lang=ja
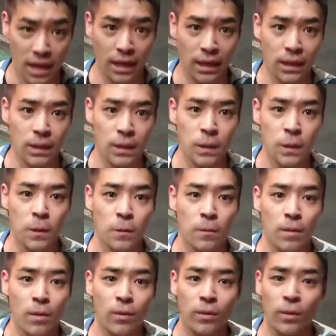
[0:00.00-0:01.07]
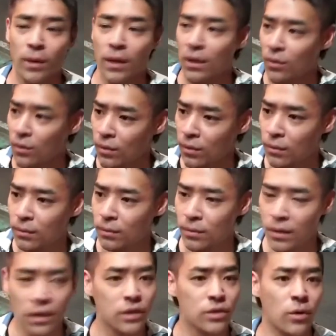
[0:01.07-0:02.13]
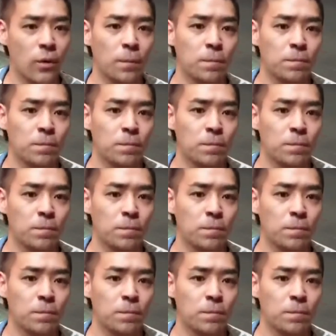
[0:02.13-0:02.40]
い。まあ、本当にあの、なんでしょう。